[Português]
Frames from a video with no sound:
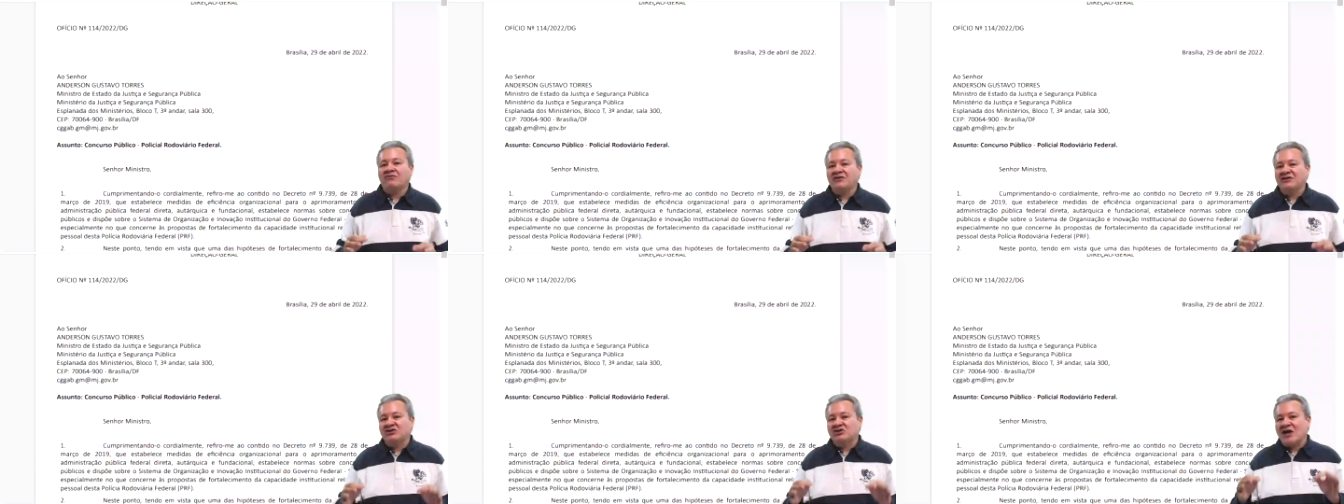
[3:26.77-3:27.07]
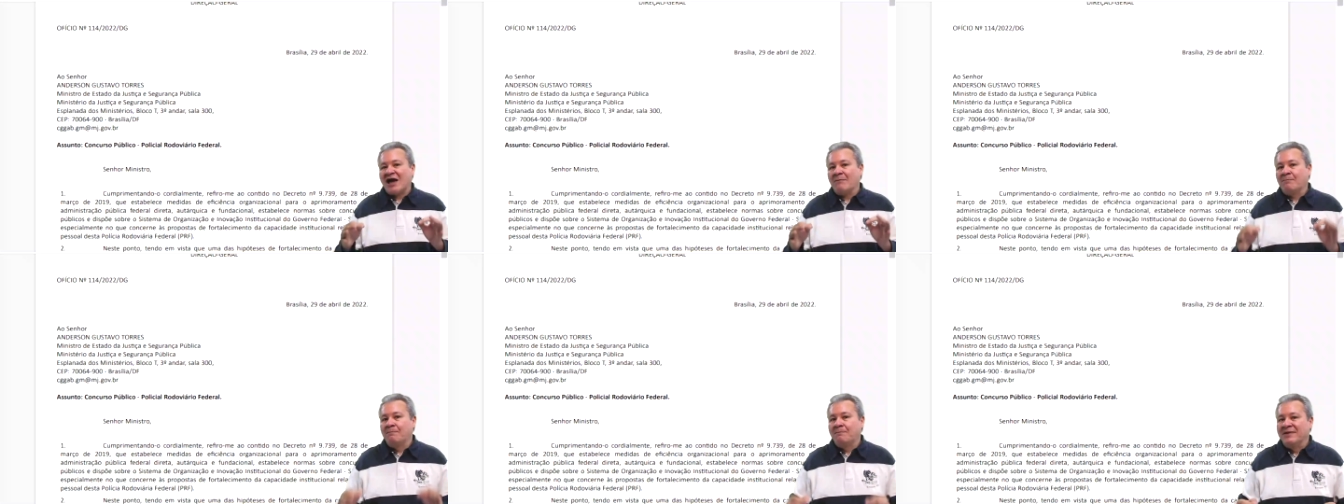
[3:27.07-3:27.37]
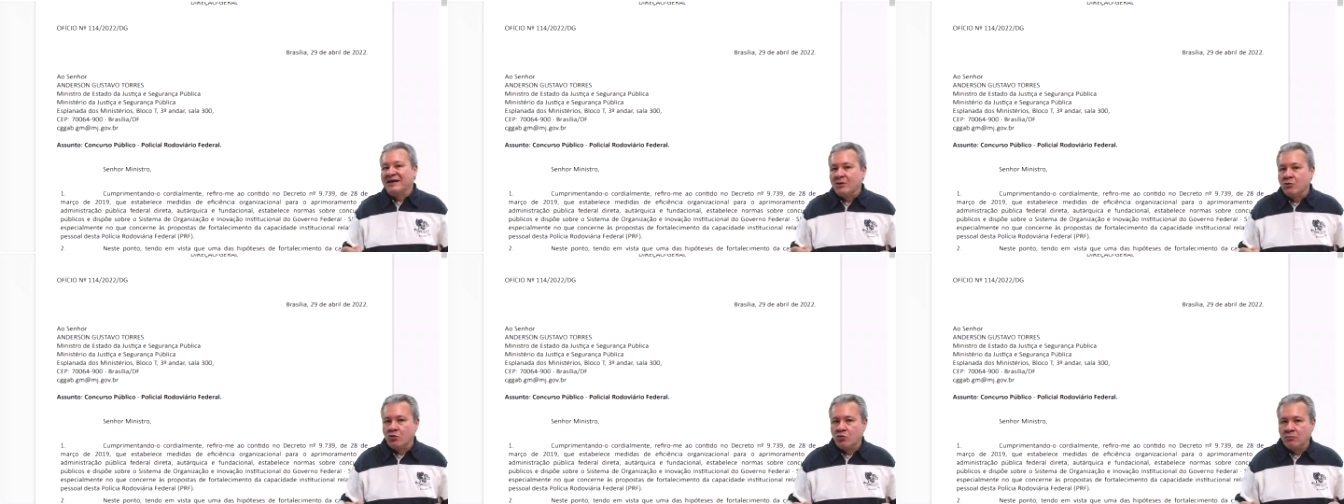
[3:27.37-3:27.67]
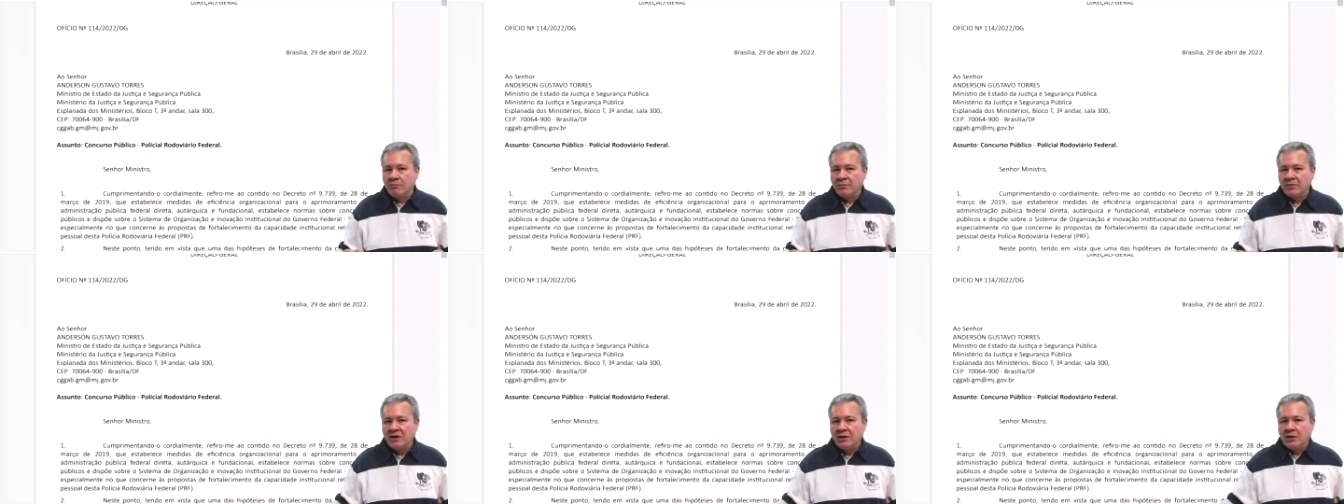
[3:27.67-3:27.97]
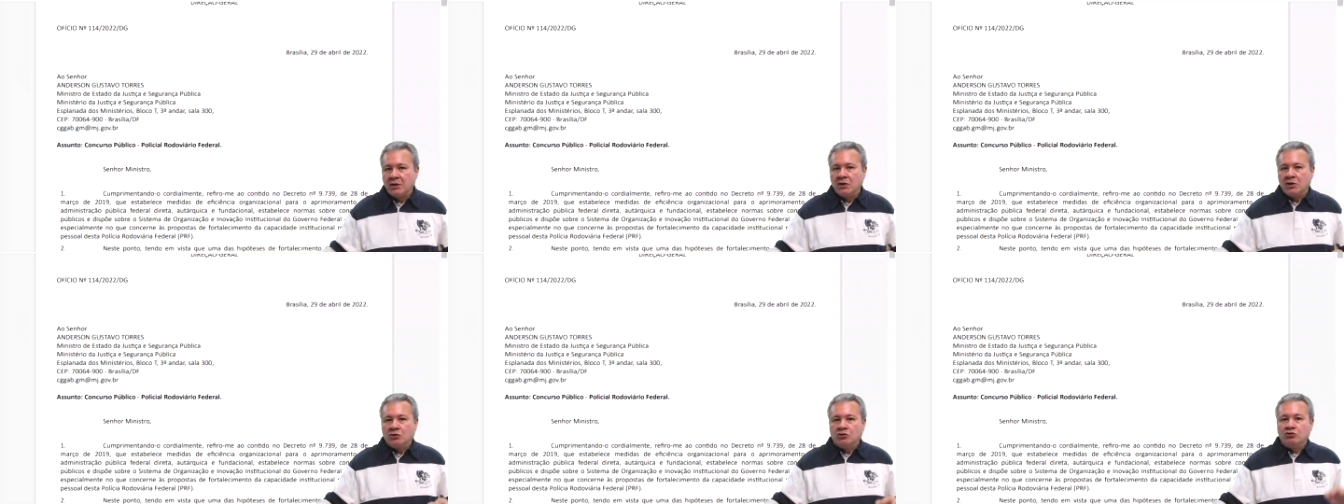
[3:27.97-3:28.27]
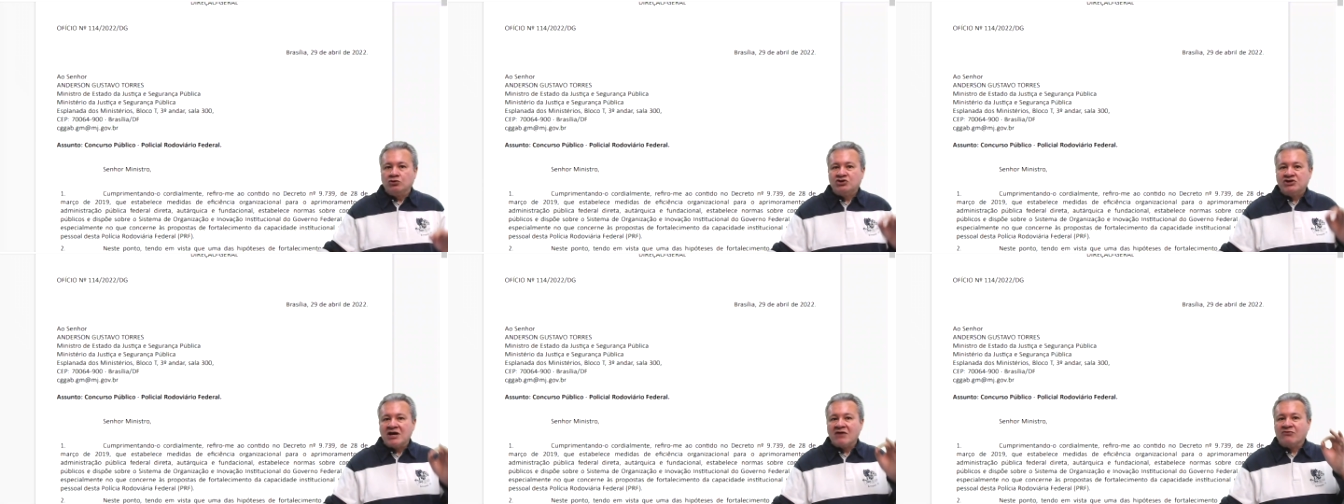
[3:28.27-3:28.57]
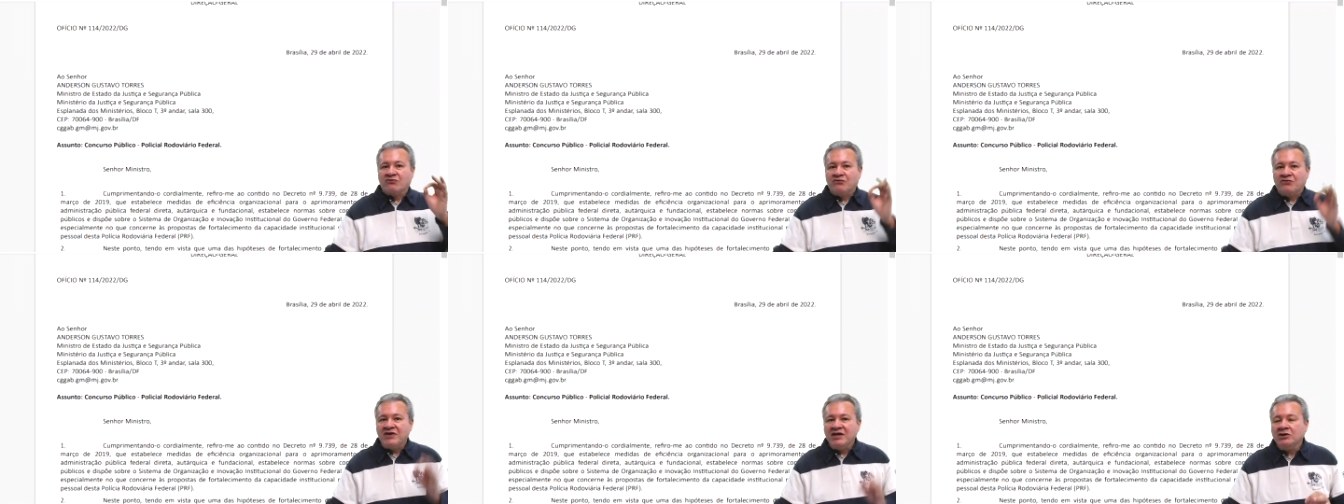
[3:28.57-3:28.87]
de abril no dia
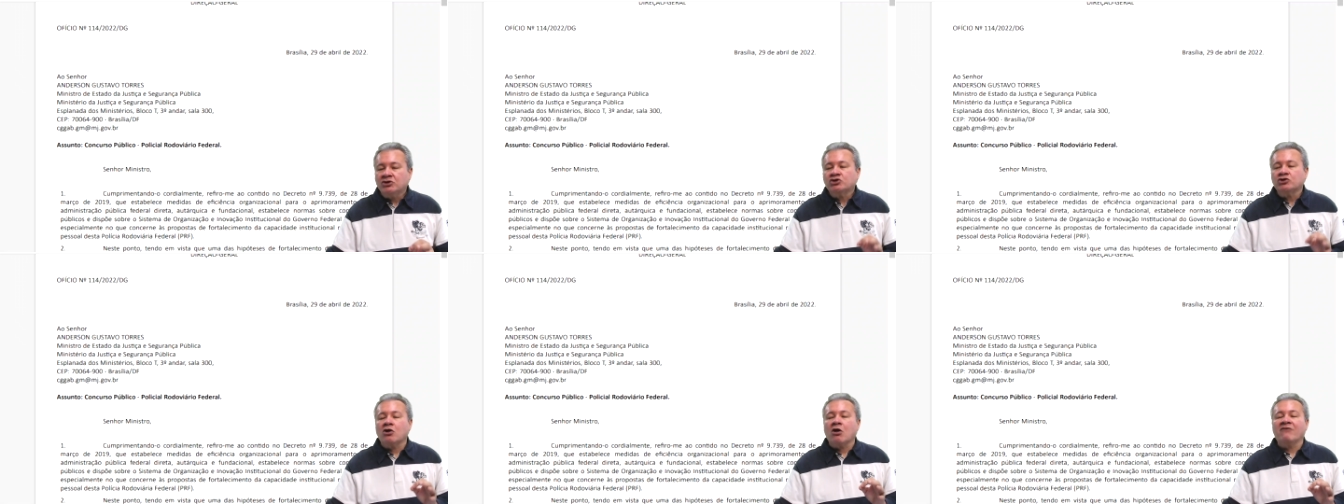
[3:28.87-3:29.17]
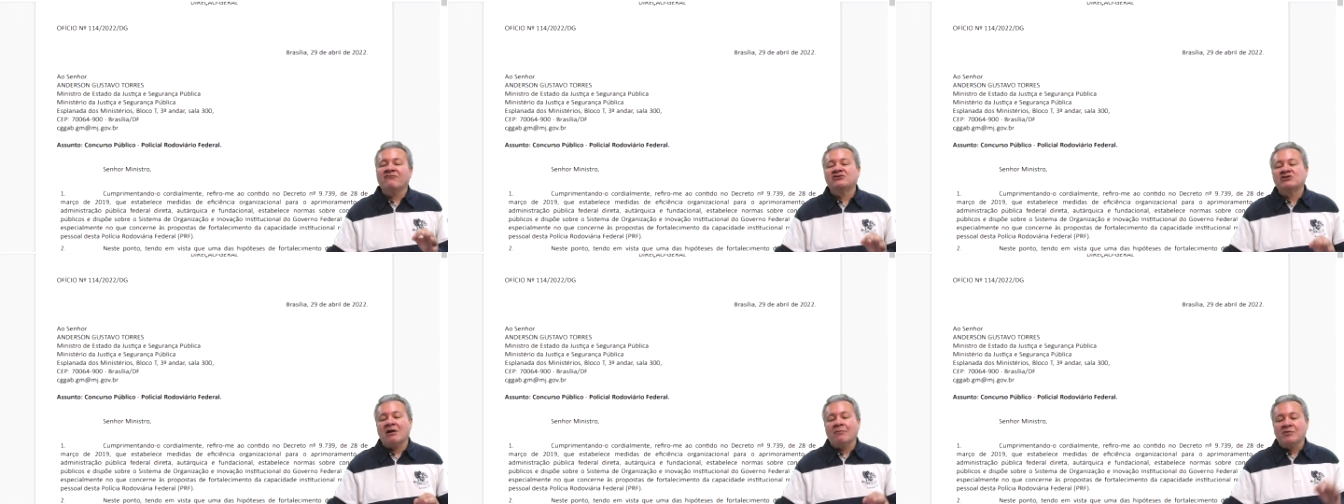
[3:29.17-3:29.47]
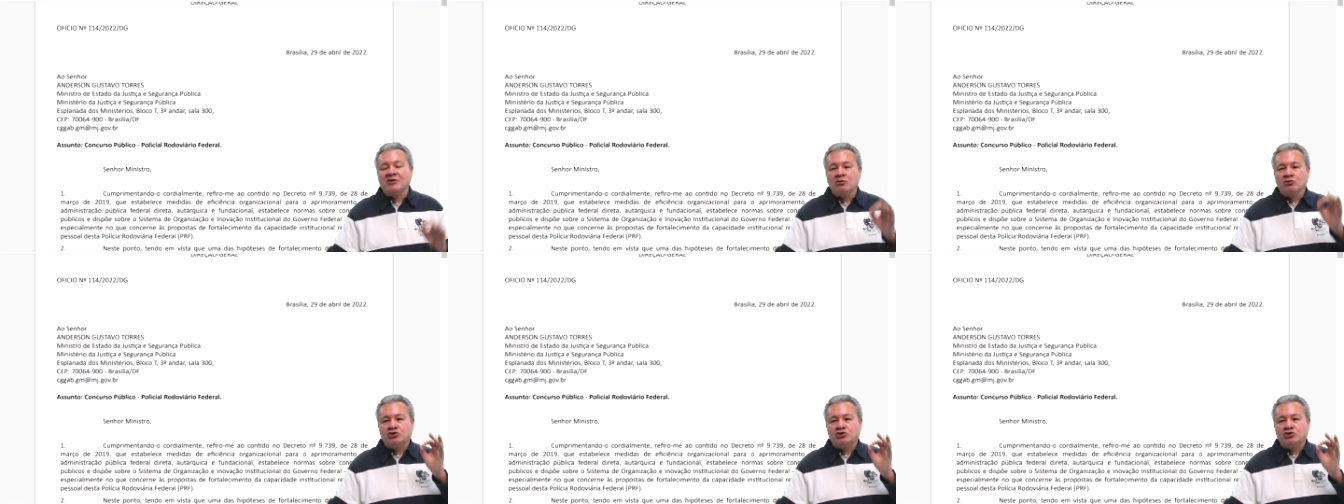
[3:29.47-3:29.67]
29 de abril,